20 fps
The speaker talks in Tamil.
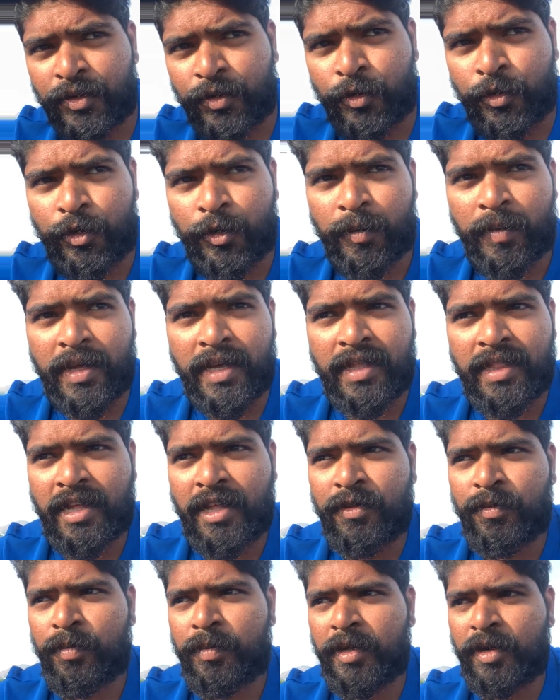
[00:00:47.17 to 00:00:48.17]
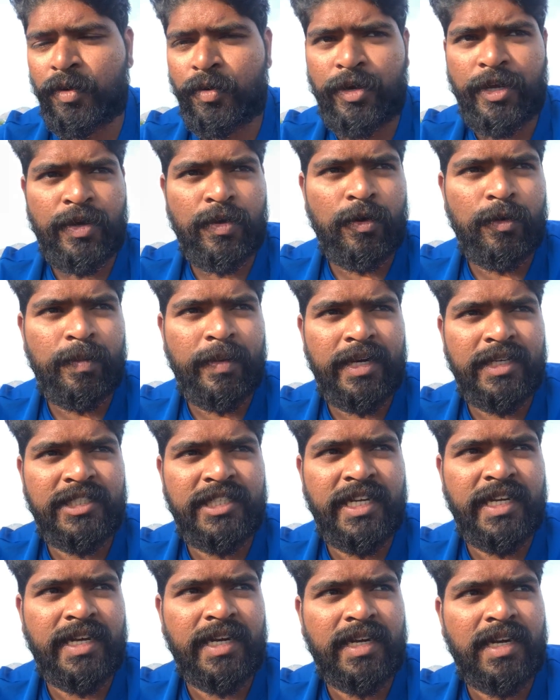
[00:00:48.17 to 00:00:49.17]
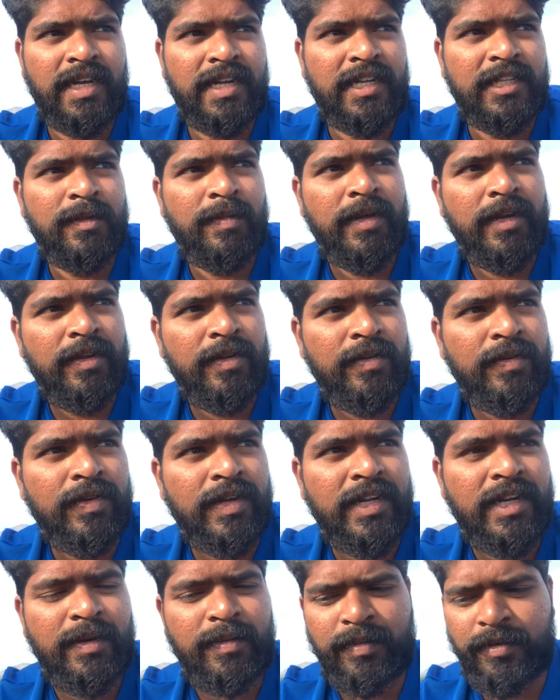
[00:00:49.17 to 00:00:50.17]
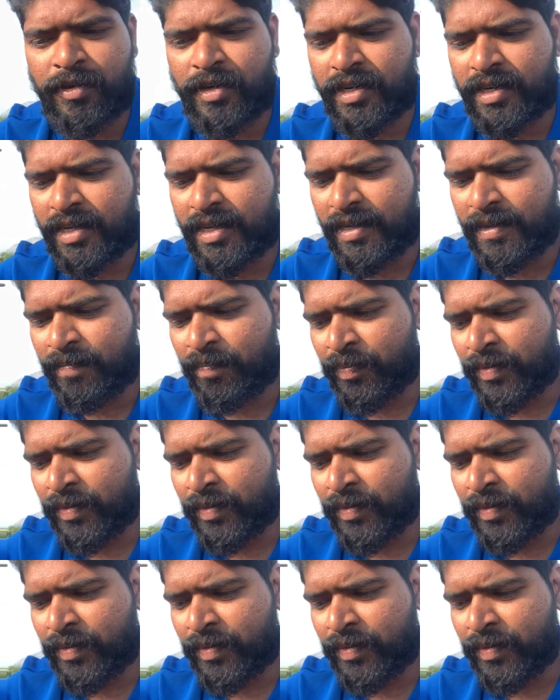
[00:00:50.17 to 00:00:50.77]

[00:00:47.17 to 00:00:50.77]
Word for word: யூடியூப்பில் ஏதாவது இப்போ ரோனி கோல்மேன் ஜே கட்லர் அந்த மாதிரி என்ன பண்ணுவாங்கன்னா